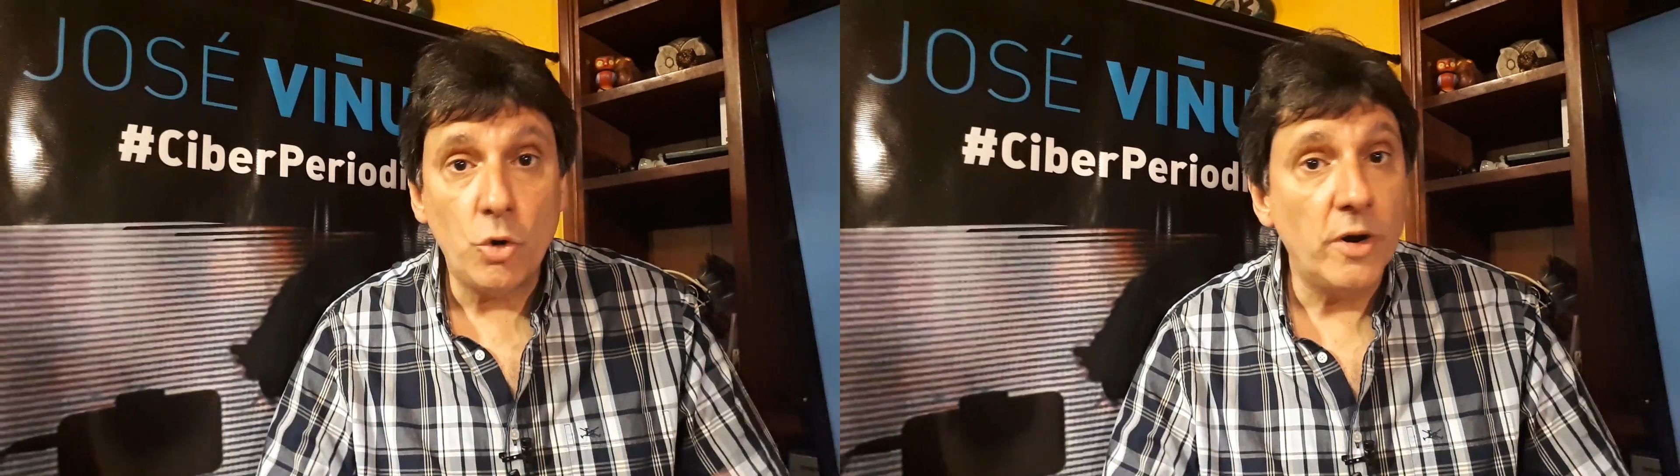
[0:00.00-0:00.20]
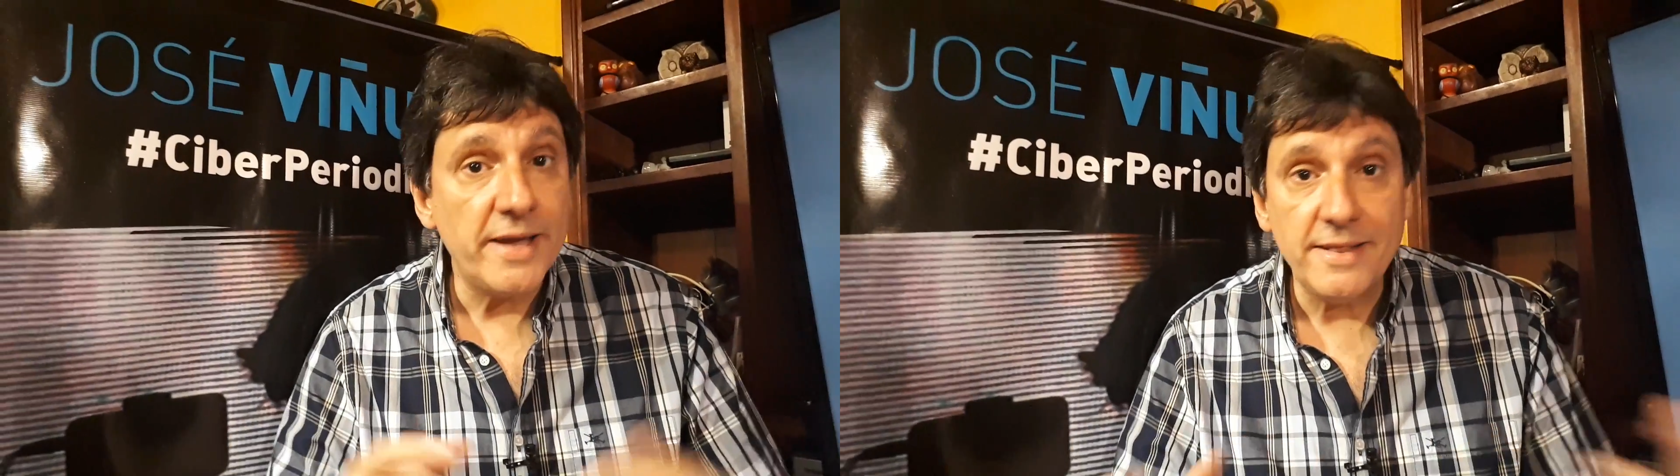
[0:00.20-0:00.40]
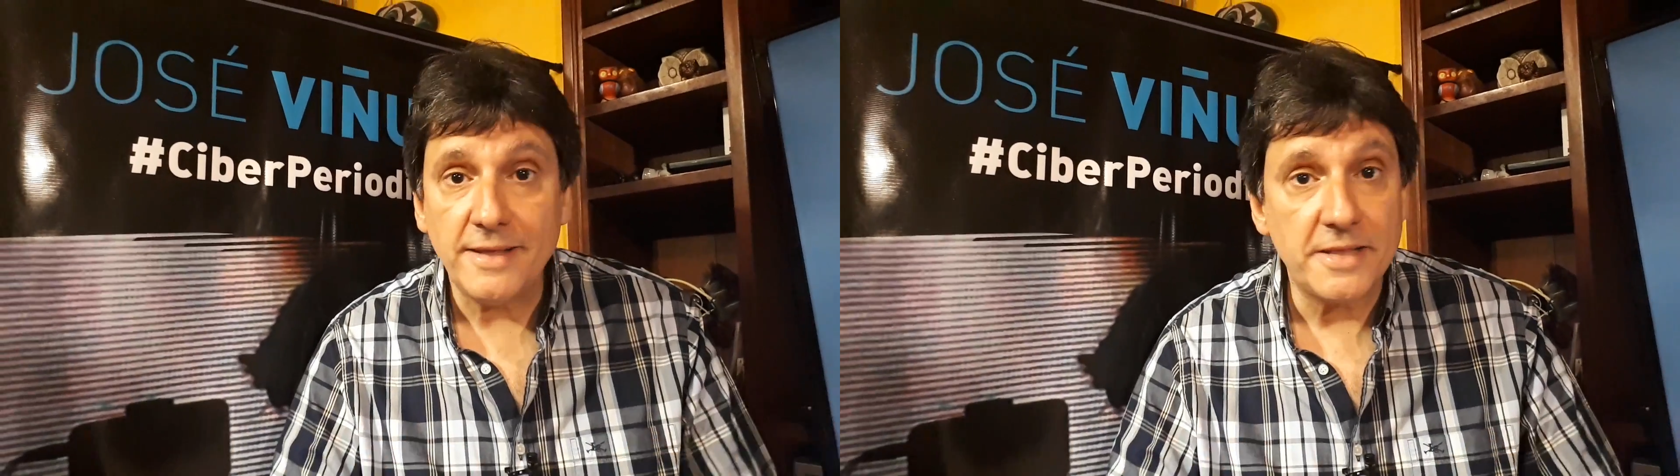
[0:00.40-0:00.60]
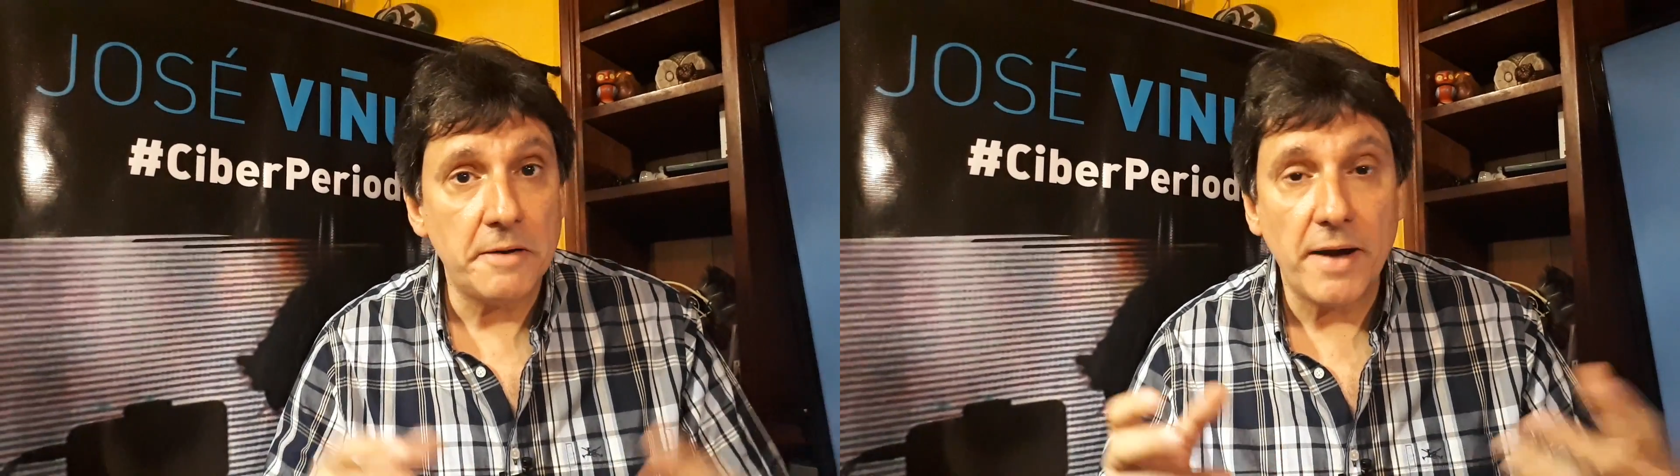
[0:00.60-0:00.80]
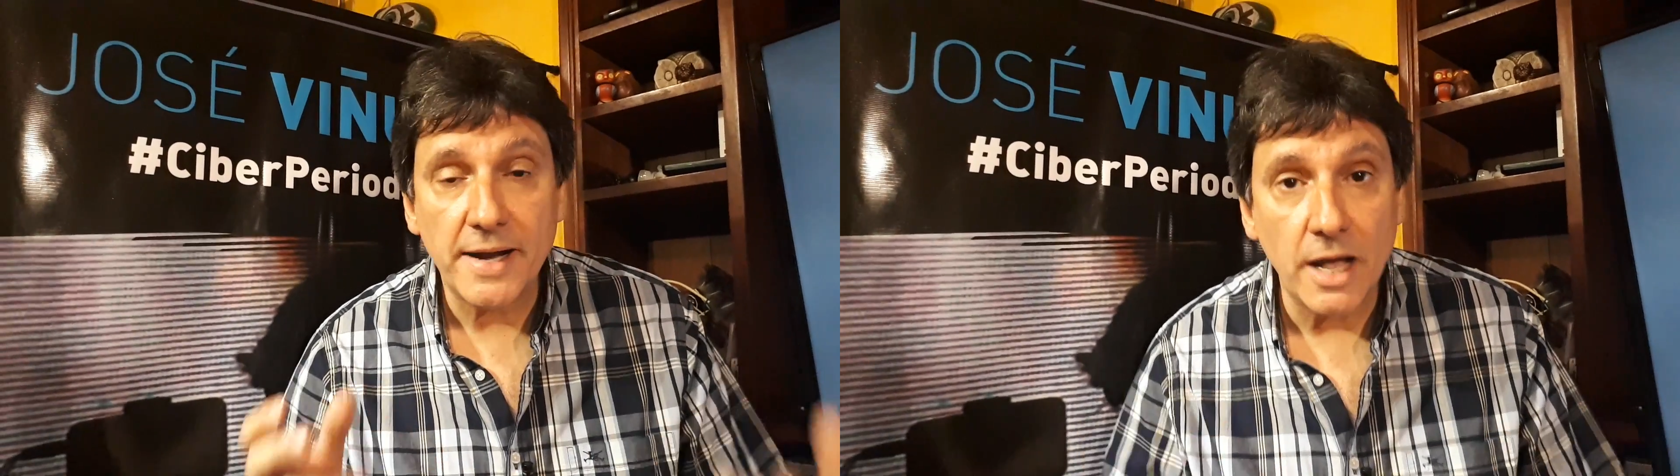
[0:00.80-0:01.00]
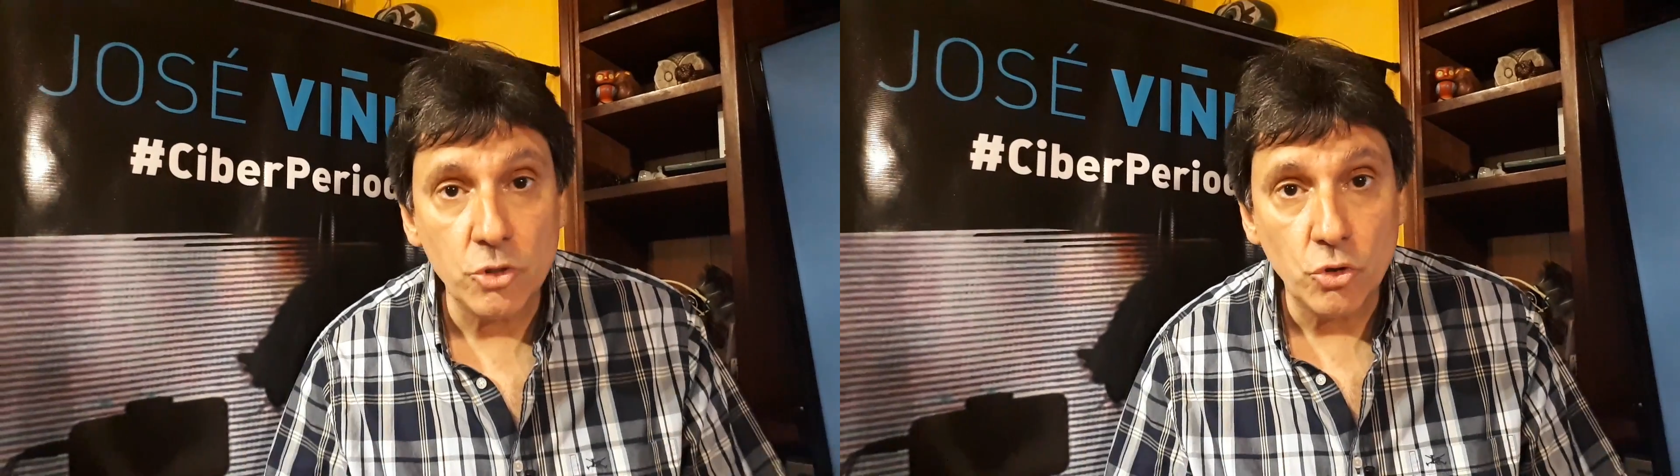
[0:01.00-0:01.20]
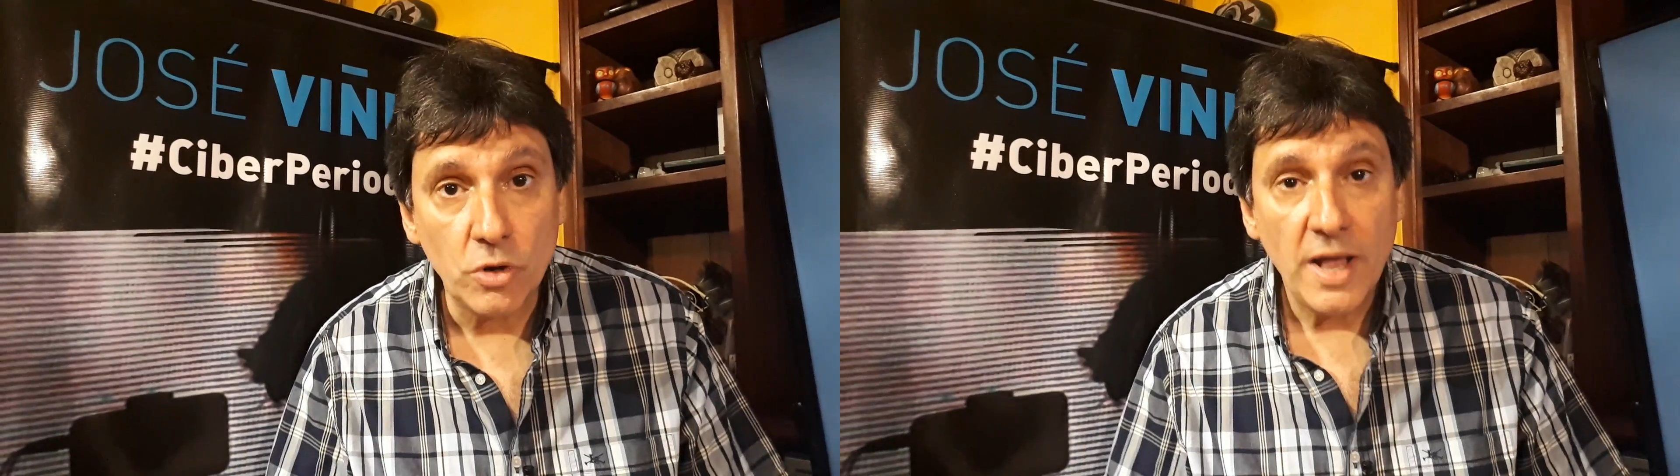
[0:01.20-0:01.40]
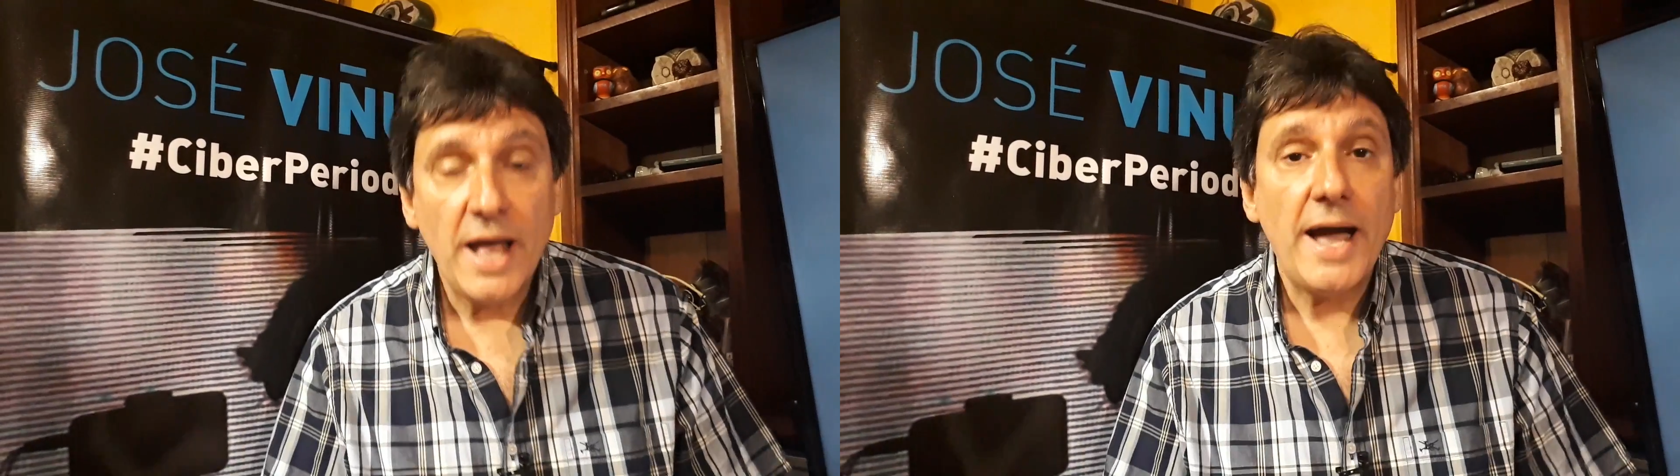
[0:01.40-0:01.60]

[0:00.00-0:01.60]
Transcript: con gente trabajando.